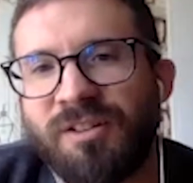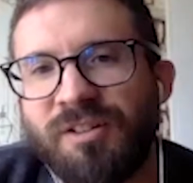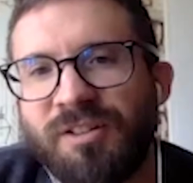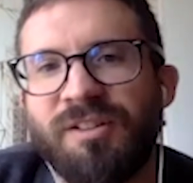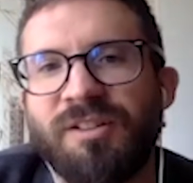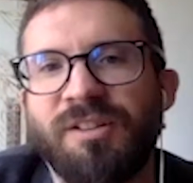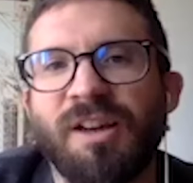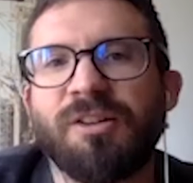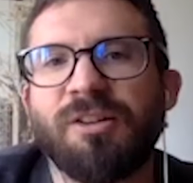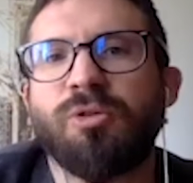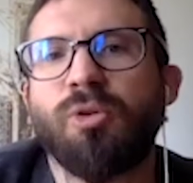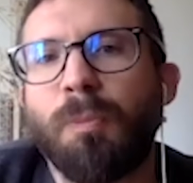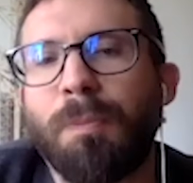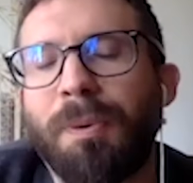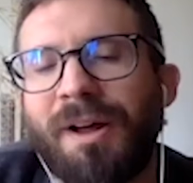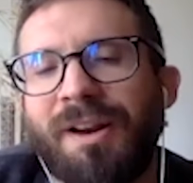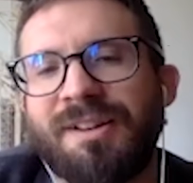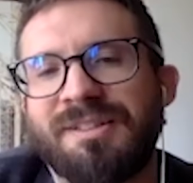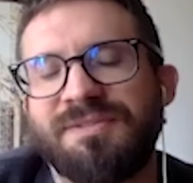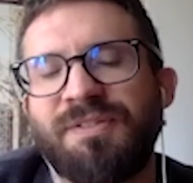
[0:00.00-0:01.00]
jak to u
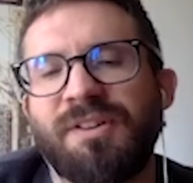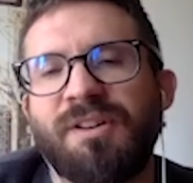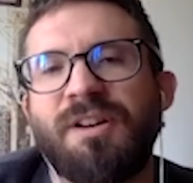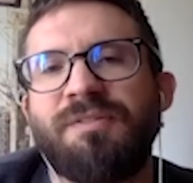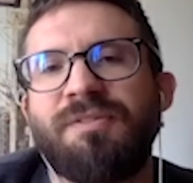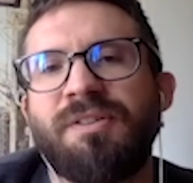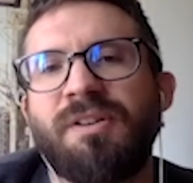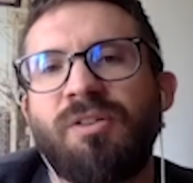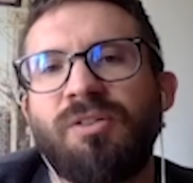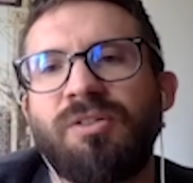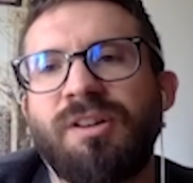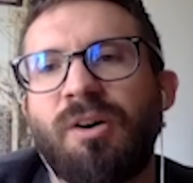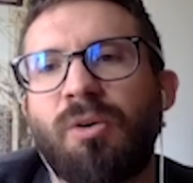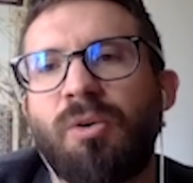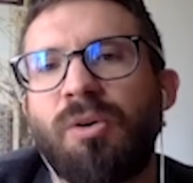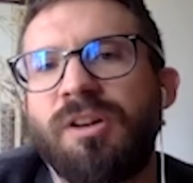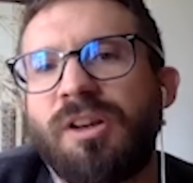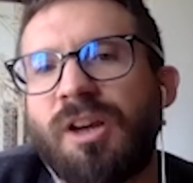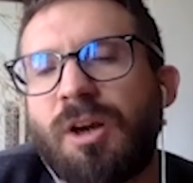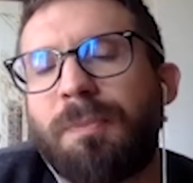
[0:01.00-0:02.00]
Pana zwykle
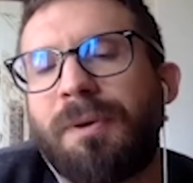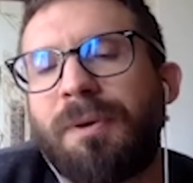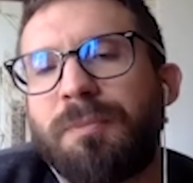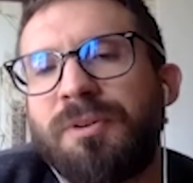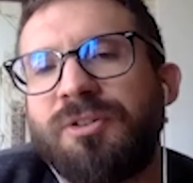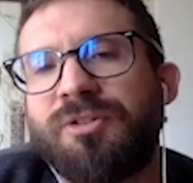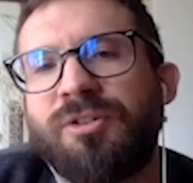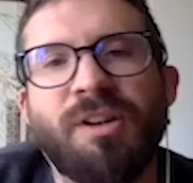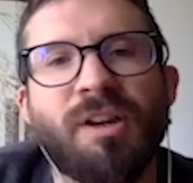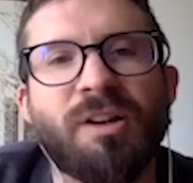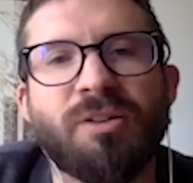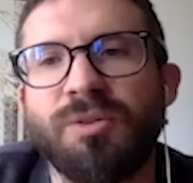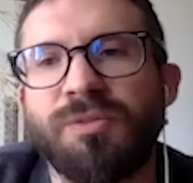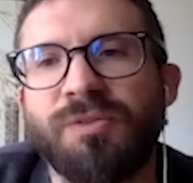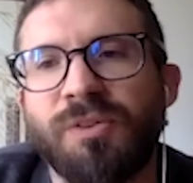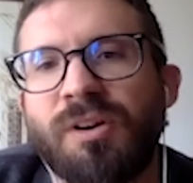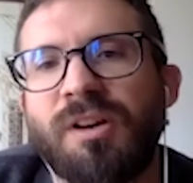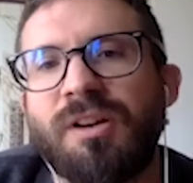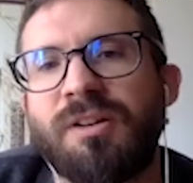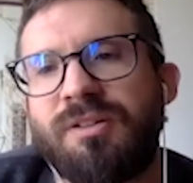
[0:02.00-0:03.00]
wyglądało i jak Pan myśli, jak to
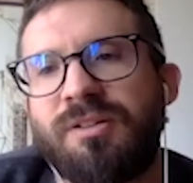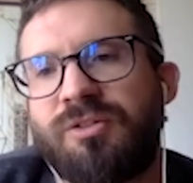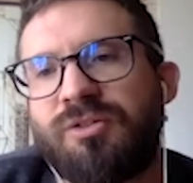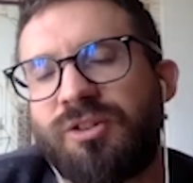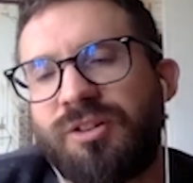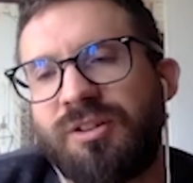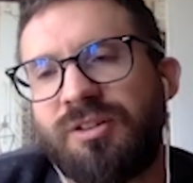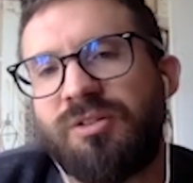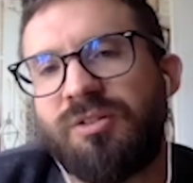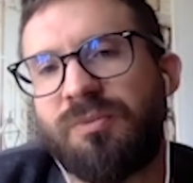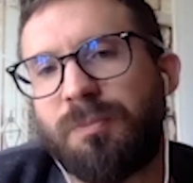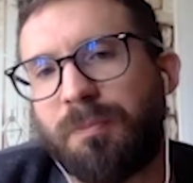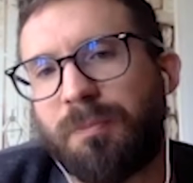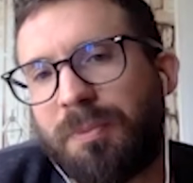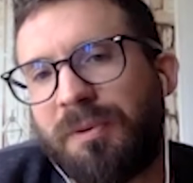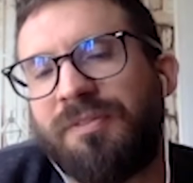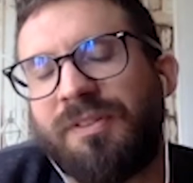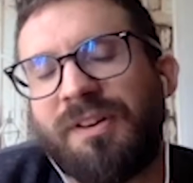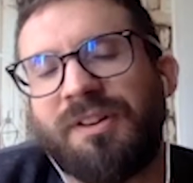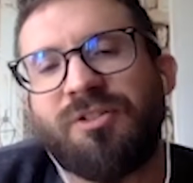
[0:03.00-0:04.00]
w ogóle
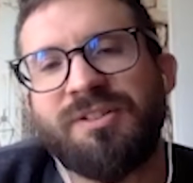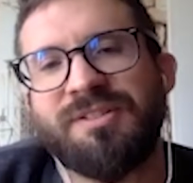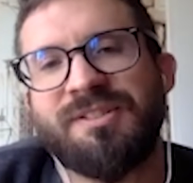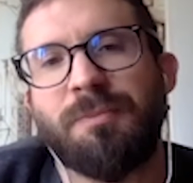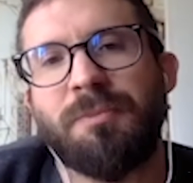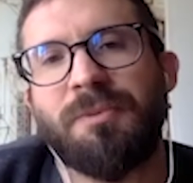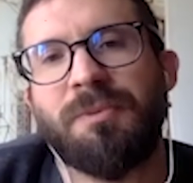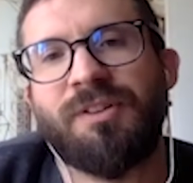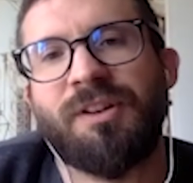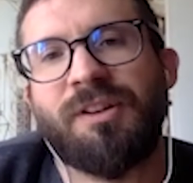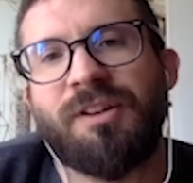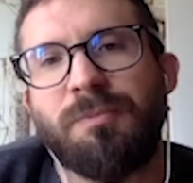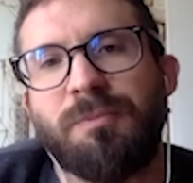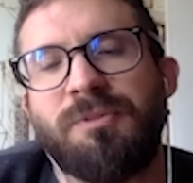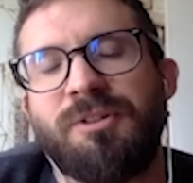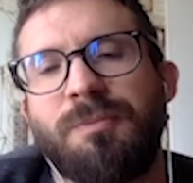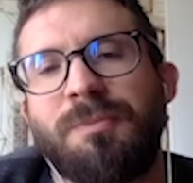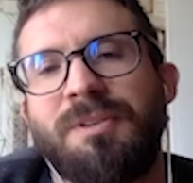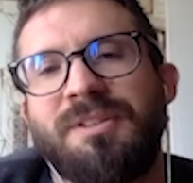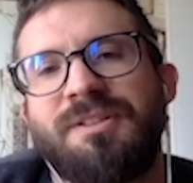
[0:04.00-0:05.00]
bywa czasami w takim
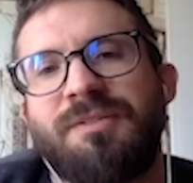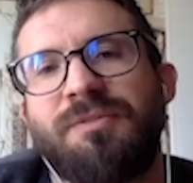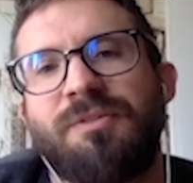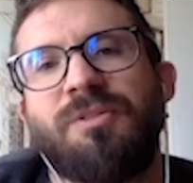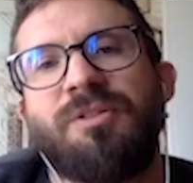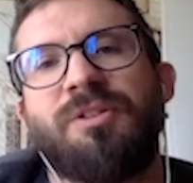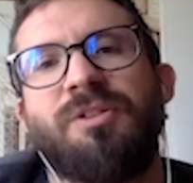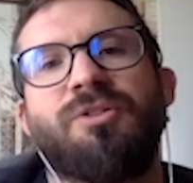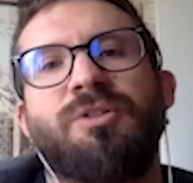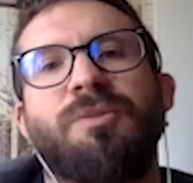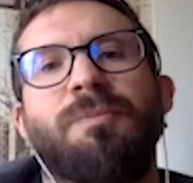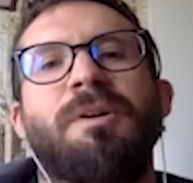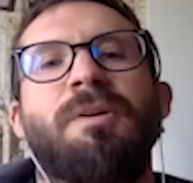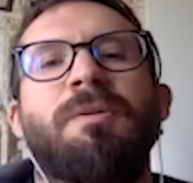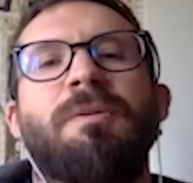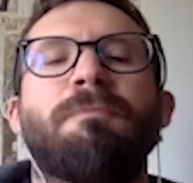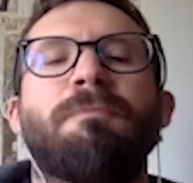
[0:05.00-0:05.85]
teamie zawodniczym?